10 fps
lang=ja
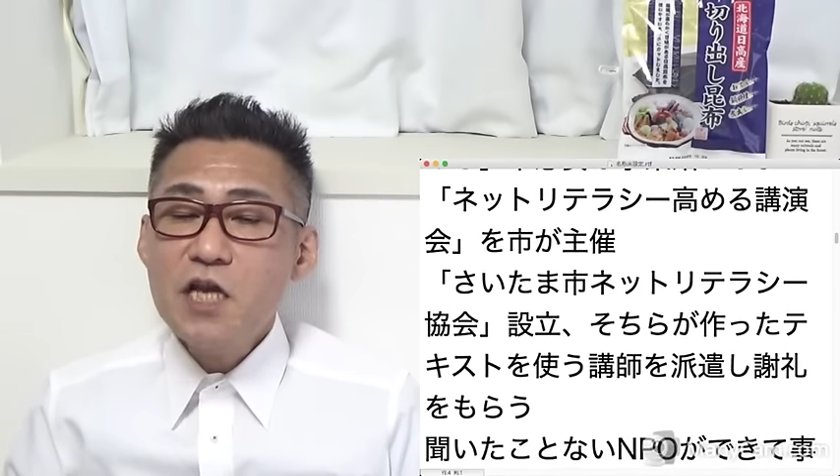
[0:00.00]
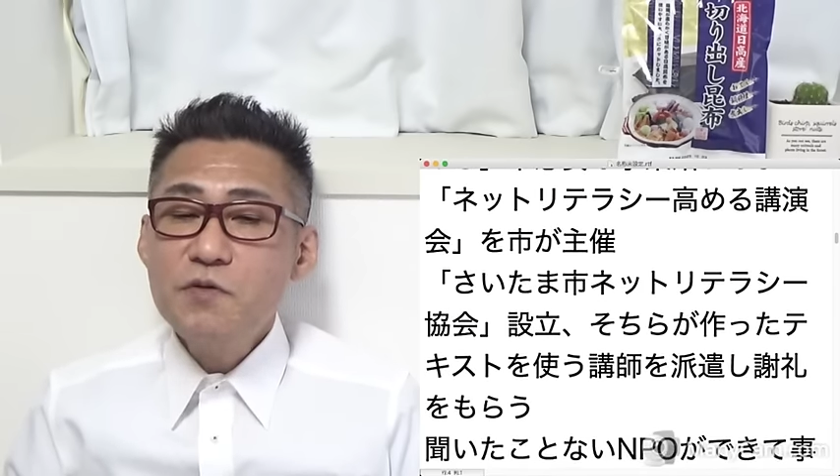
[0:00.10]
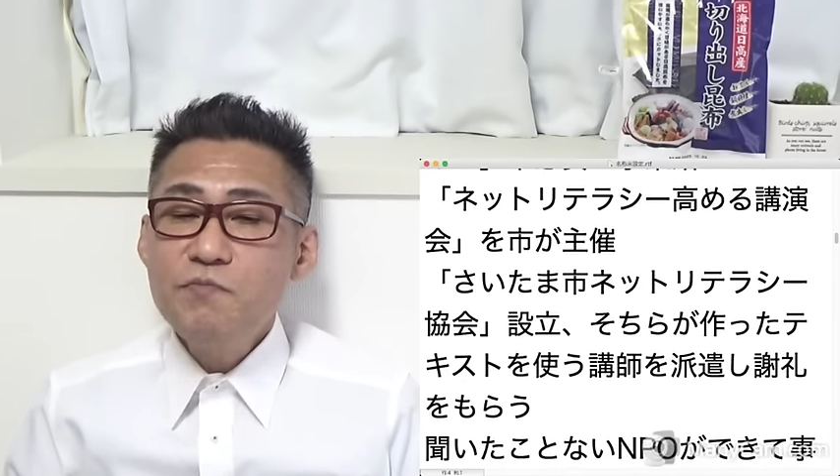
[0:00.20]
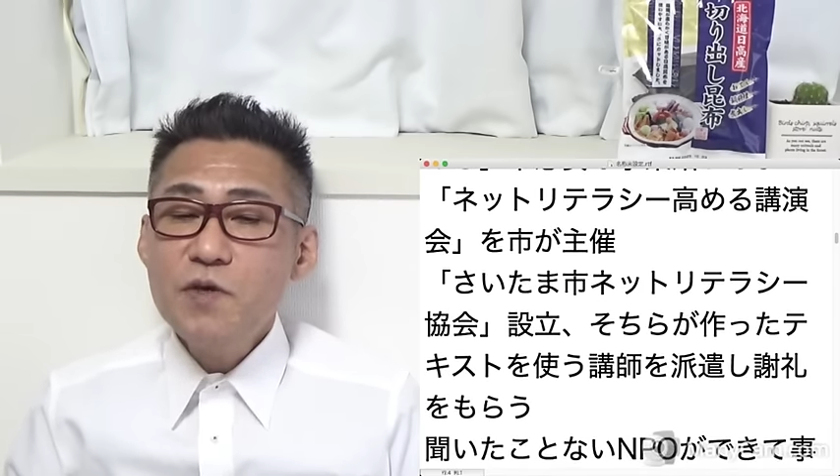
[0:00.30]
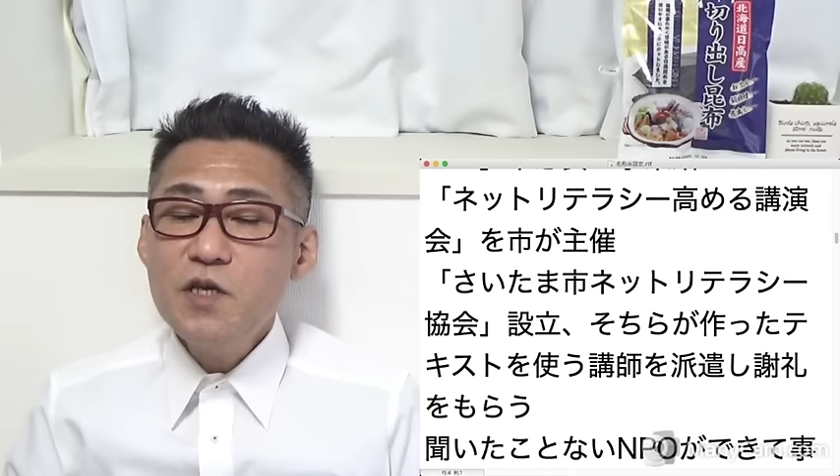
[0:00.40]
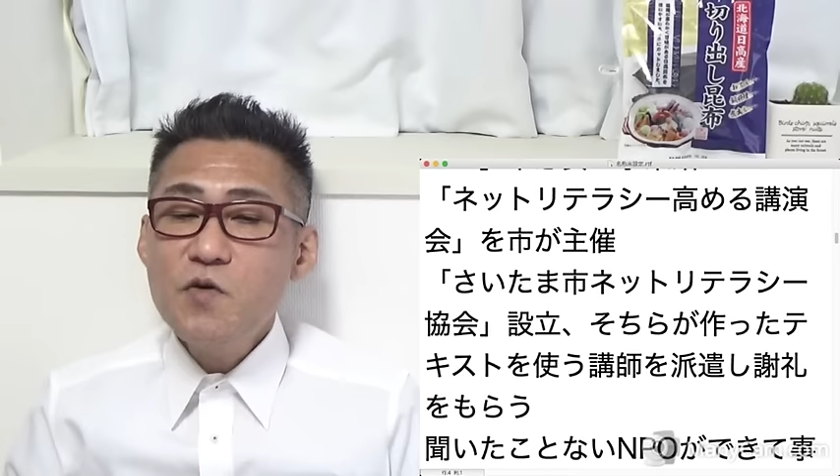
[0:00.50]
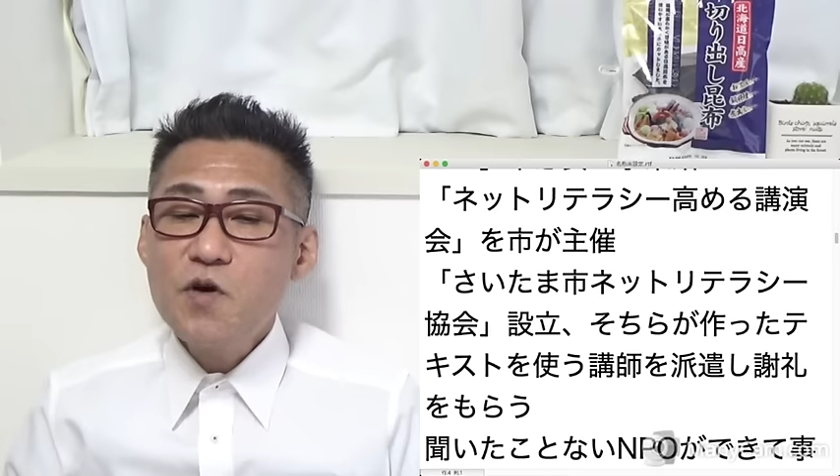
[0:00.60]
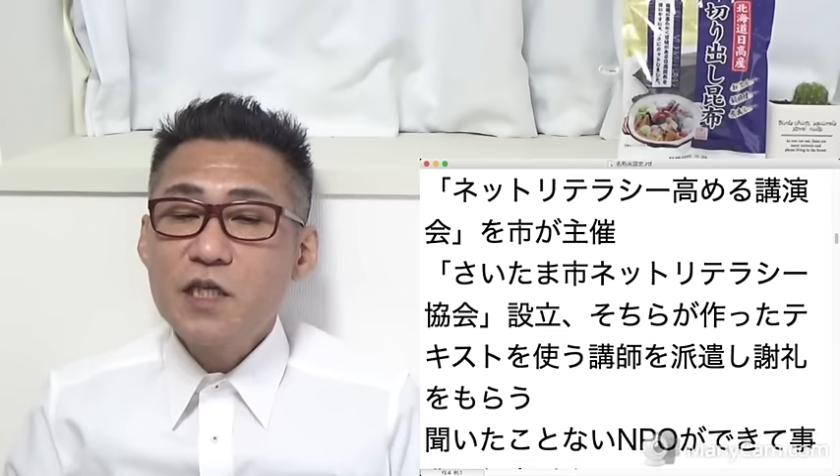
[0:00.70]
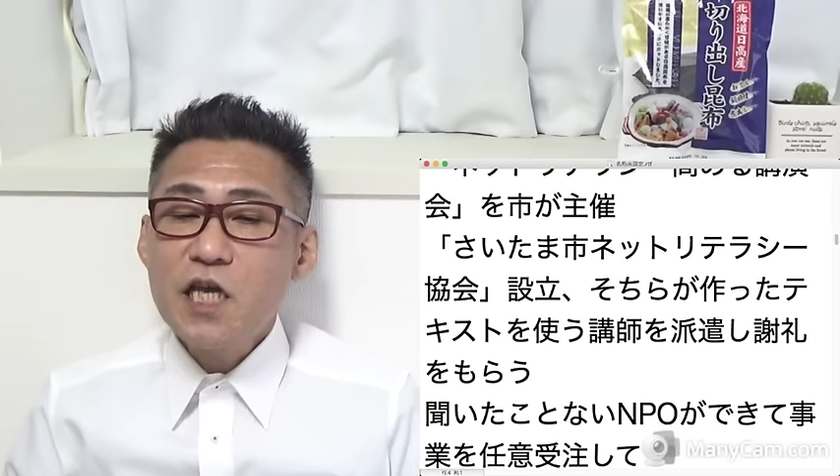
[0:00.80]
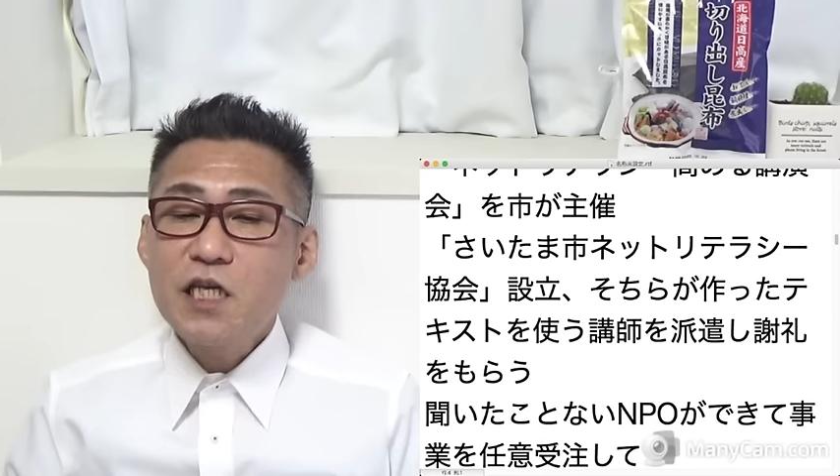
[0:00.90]

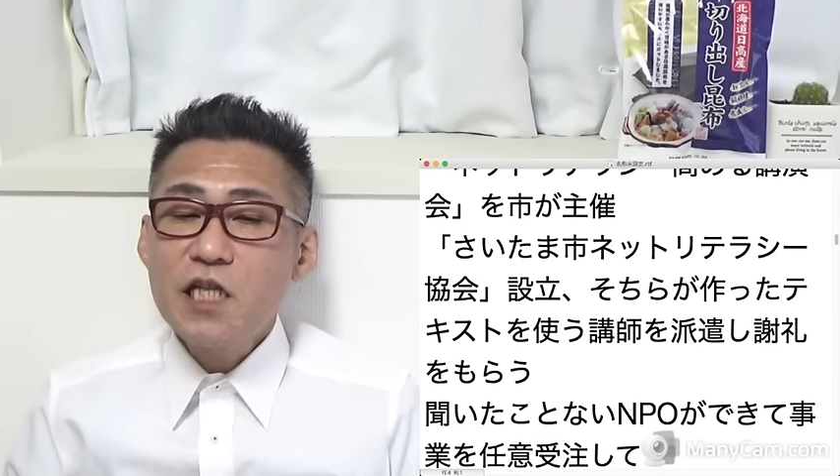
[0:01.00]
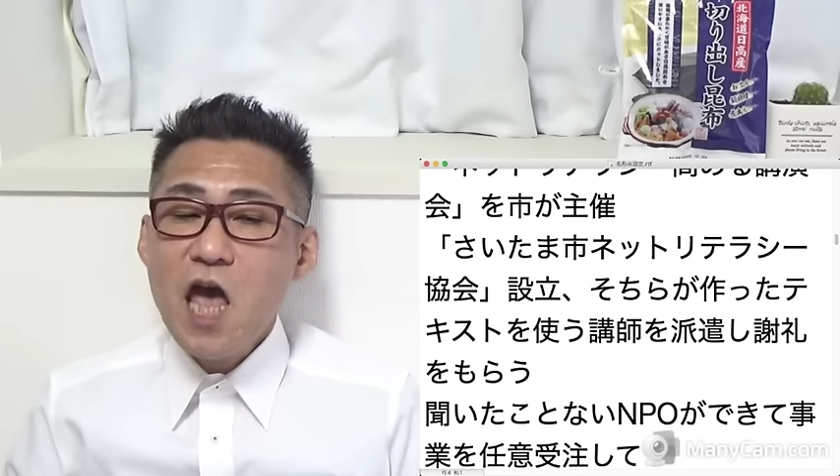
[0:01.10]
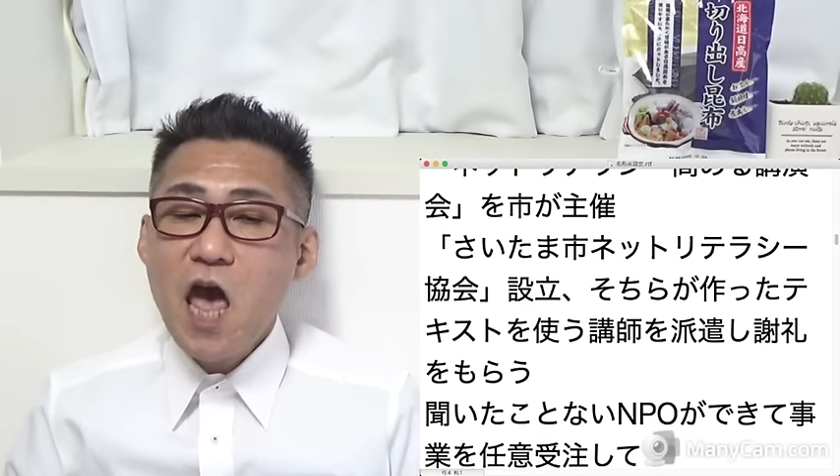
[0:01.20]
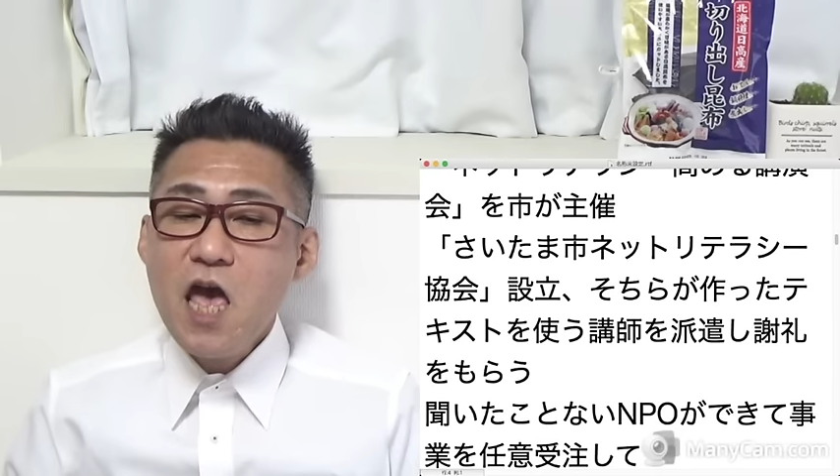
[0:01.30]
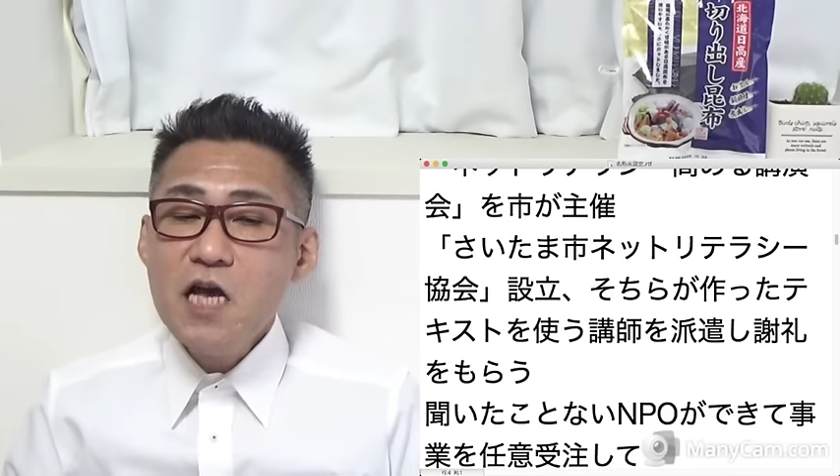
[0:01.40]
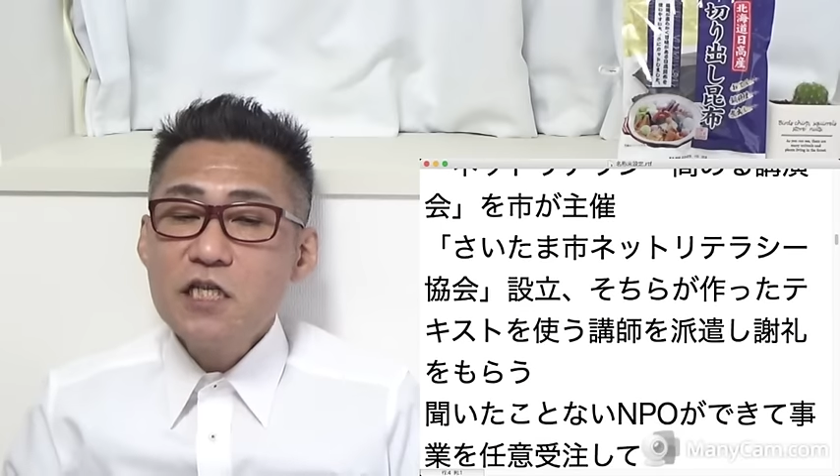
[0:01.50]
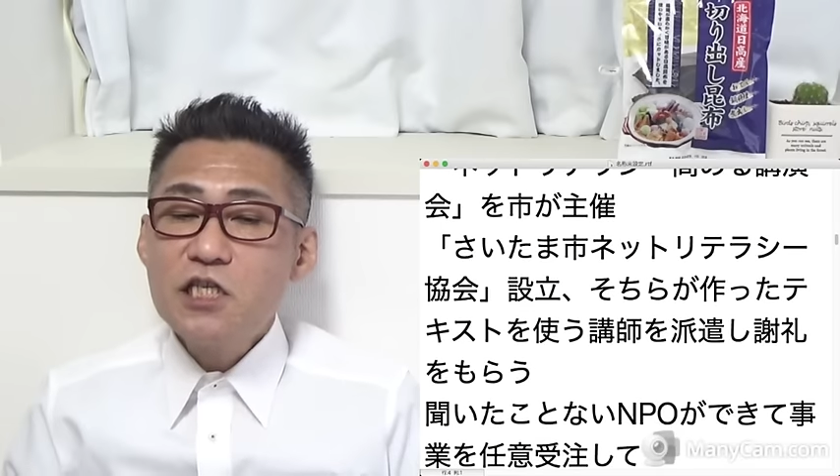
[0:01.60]
NPO ができて、